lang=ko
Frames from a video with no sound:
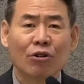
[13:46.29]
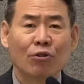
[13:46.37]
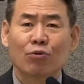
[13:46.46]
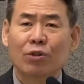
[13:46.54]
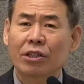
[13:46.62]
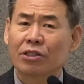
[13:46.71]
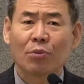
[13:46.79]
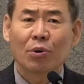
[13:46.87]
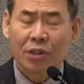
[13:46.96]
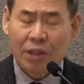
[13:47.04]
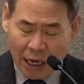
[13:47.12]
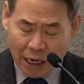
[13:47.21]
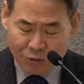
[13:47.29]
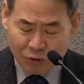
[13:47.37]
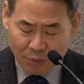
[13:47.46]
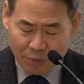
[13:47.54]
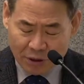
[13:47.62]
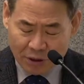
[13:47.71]
우리가 지금 어떻게 할 수
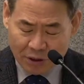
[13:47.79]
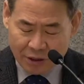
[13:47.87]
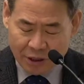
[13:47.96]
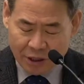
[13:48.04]
없는 거죠.